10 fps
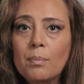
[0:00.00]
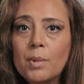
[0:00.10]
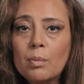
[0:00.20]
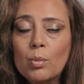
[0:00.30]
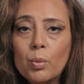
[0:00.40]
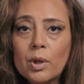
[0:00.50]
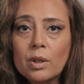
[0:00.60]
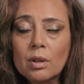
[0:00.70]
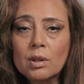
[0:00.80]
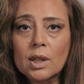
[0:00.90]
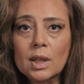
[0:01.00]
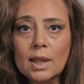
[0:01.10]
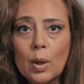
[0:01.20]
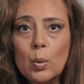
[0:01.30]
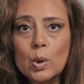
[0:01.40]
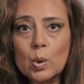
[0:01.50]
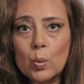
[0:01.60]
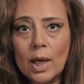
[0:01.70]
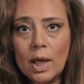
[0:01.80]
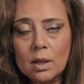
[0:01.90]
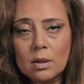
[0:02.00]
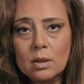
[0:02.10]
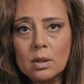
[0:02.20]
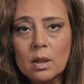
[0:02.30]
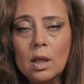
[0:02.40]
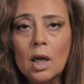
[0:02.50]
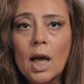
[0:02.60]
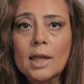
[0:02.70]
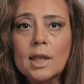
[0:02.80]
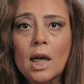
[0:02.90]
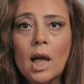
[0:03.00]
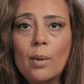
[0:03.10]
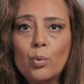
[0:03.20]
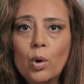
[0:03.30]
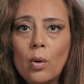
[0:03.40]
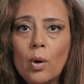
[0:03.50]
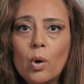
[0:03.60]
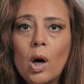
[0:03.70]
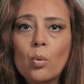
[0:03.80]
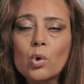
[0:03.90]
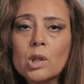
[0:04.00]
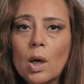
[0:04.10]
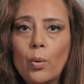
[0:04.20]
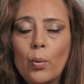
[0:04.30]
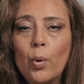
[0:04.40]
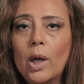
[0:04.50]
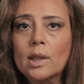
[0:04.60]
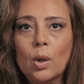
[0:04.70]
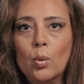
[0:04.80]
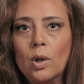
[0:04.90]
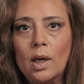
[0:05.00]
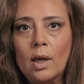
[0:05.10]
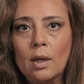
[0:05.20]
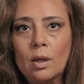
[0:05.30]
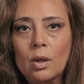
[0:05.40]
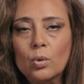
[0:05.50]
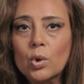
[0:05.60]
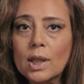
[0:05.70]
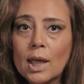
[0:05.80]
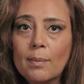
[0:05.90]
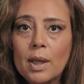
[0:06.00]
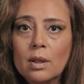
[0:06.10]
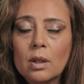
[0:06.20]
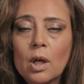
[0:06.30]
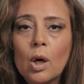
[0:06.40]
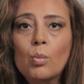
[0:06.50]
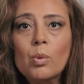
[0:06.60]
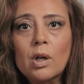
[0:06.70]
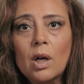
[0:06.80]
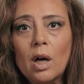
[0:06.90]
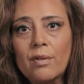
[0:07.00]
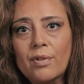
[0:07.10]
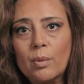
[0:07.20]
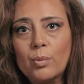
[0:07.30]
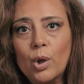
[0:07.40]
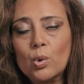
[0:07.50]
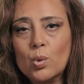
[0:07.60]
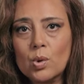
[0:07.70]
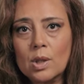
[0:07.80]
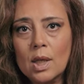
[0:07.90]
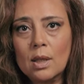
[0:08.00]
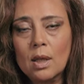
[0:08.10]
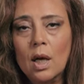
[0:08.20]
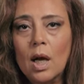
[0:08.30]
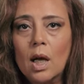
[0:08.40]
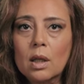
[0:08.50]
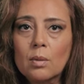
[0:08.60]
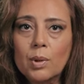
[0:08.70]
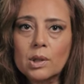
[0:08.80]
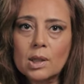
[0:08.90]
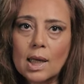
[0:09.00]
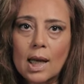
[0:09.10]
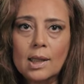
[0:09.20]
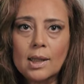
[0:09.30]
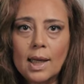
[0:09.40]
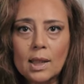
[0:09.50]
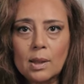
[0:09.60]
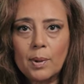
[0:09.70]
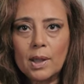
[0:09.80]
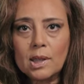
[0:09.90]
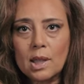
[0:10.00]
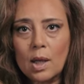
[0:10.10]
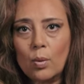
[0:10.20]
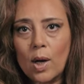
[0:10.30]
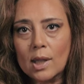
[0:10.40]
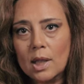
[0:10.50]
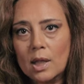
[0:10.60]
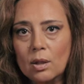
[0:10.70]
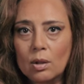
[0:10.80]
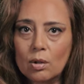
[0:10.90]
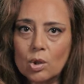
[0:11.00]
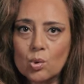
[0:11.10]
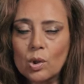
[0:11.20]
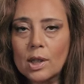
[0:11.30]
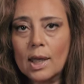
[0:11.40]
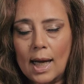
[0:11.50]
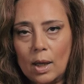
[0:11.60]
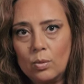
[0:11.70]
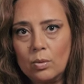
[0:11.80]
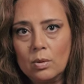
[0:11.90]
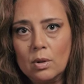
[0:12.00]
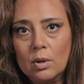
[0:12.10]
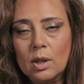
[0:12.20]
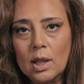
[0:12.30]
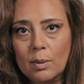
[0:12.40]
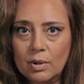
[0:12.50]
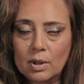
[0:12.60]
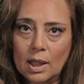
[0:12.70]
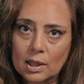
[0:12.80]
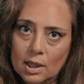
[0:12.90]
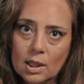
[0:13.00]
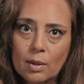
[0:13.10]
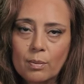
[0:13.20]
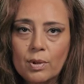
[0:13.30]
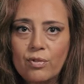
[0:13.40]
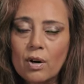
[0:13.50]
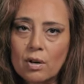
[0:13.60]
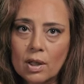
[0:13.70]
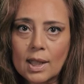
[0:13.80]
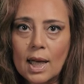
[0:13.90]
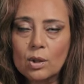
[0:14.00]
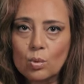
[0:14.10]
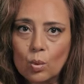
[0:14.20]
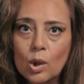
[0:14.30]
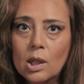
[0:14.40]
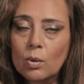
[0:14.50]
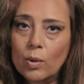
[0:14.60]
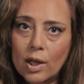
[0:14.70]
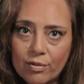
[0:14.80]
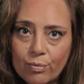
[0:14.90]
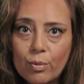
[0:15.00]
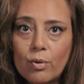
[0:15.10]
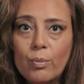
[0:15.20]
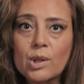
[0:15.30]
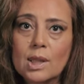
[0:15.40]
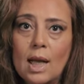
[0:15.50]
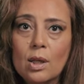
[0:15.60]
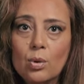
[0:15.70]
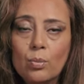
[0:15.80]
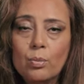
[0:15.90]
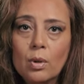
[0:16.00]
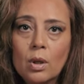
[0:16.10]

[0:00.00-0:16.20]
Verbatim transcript: مين ممكن ترضى تتجوز واحد قتل أبوها وأخوها وجوزها وعيلتها كلها نقطة كمان ممكن أعرف كان بيحرسه إزاي هل كان باصص عليه يعني بحيث لو هتقتل الرسول يلحقه كان يعني كده بيتفرج يعني طول الليل واقف باصص عليهم